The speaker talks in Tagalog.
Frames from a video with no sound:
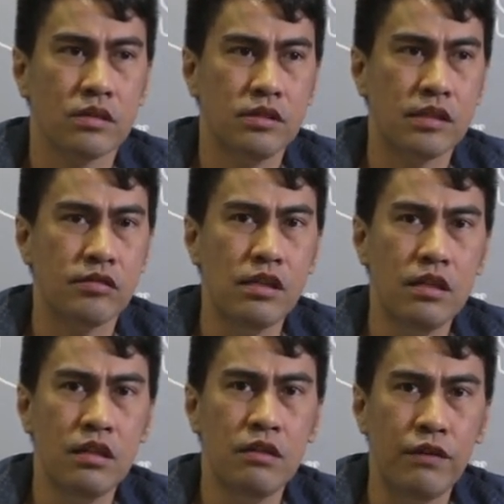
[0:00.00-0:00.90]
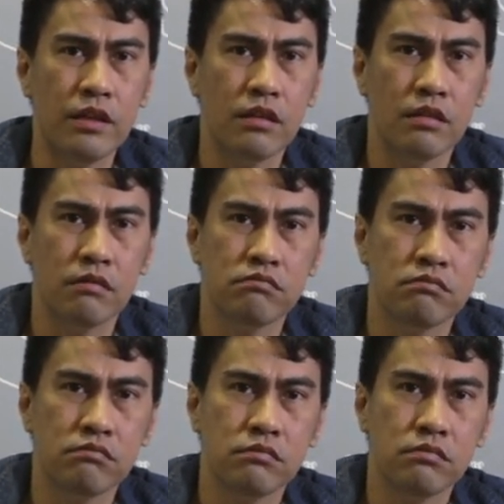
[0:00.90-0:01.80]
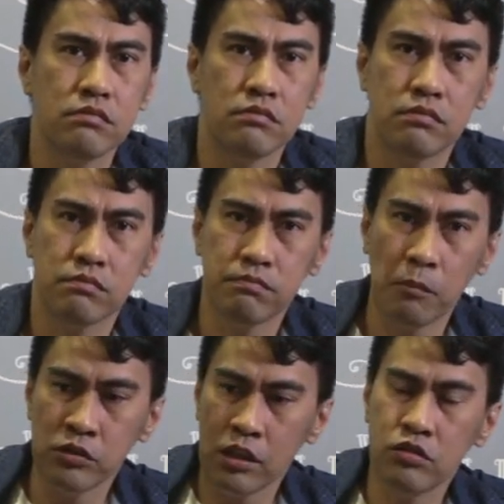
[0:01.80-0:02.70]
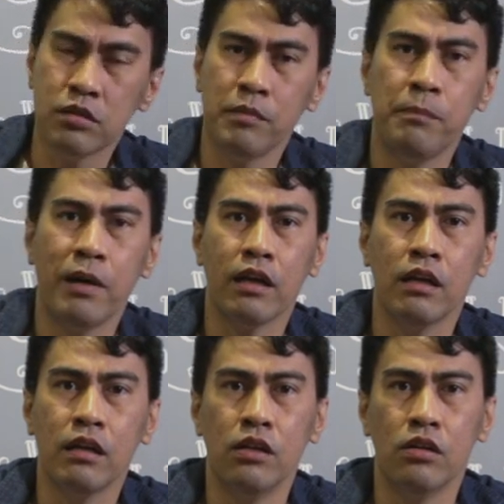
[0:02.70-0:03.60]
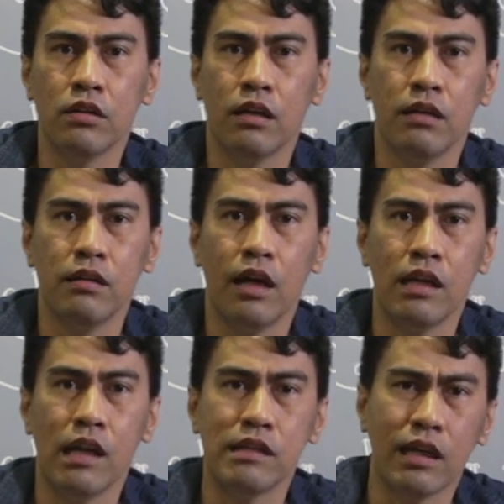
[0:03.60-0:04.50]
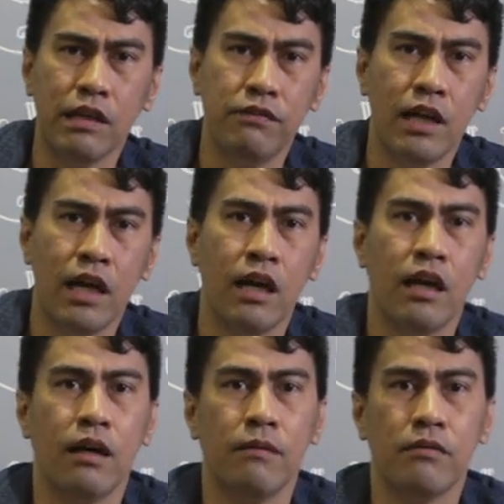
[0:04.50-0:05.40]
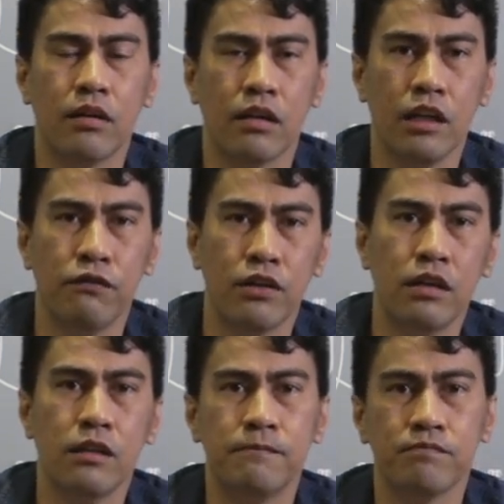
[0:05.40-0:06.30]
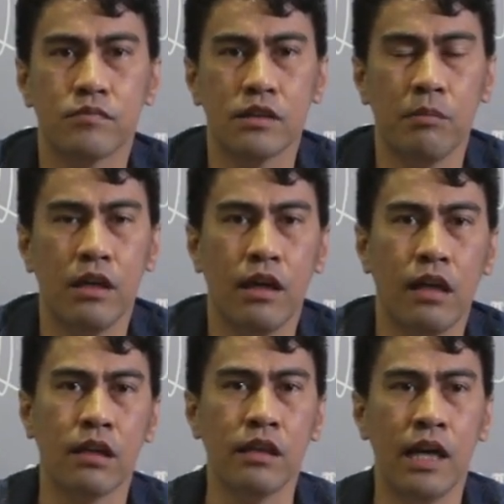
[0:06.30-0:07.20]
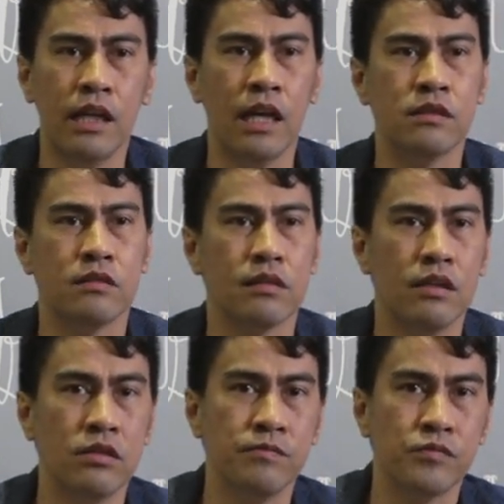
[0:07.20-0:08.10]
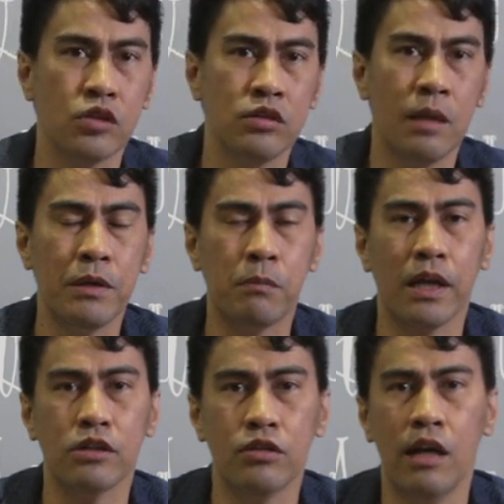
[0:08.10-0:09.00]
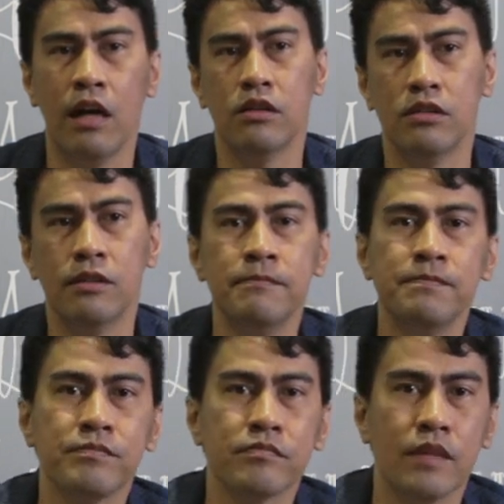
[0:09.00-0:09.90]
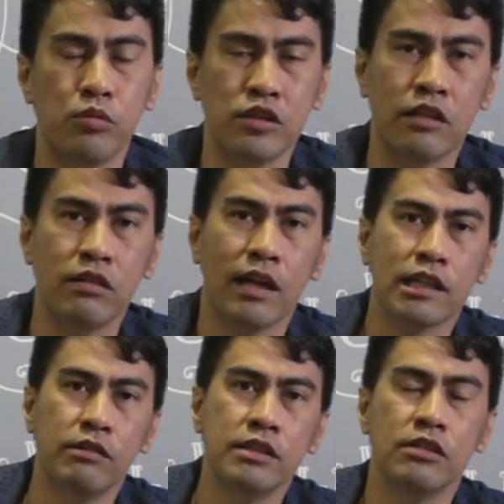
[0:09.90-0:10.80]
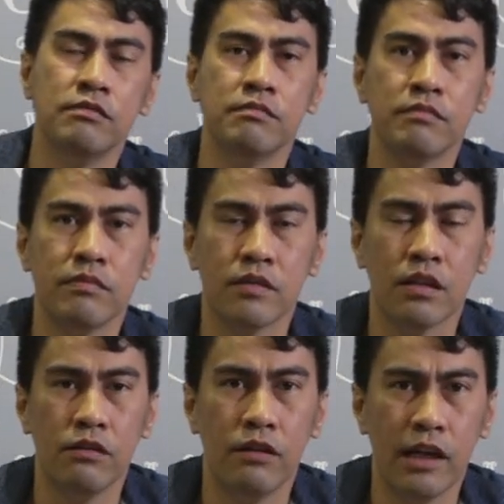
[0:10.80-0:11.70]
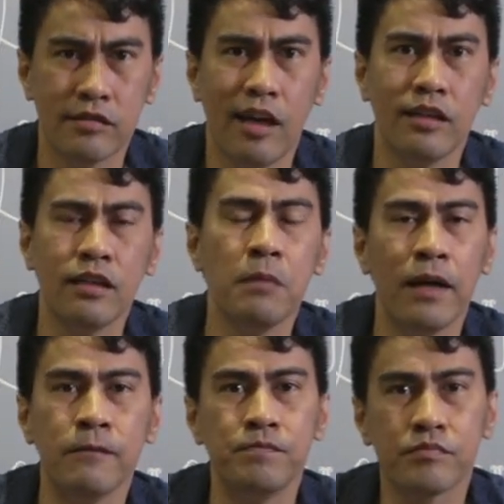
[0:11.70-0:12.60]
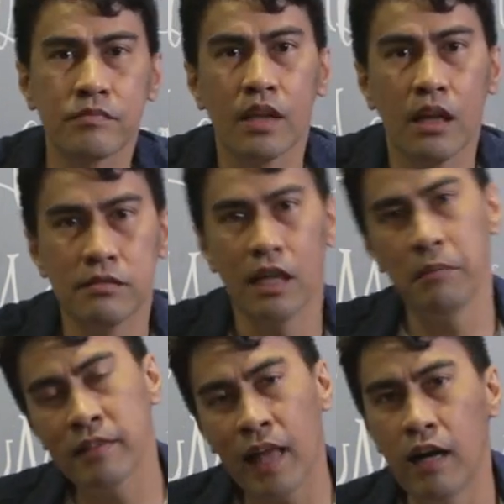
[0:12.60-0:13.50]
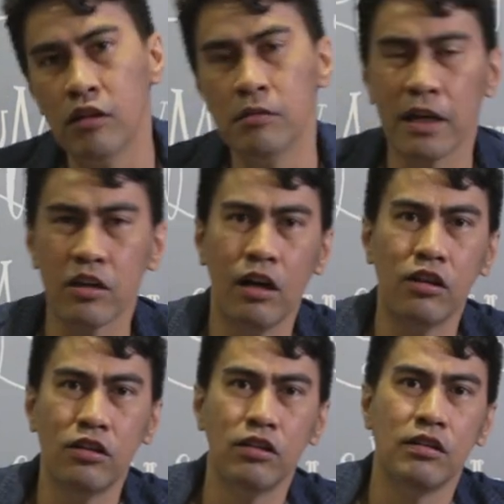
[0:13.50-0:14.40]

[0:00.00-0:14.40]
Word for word: 60 feet papunta doon sa may parang ano, na, na nasa cave na river sa may 100 Islands. Ayun. So, na peer pressure lang ako. Tapos hindi ko nagagawin yun. Exciting naman, sa ibang tao. Pero ako,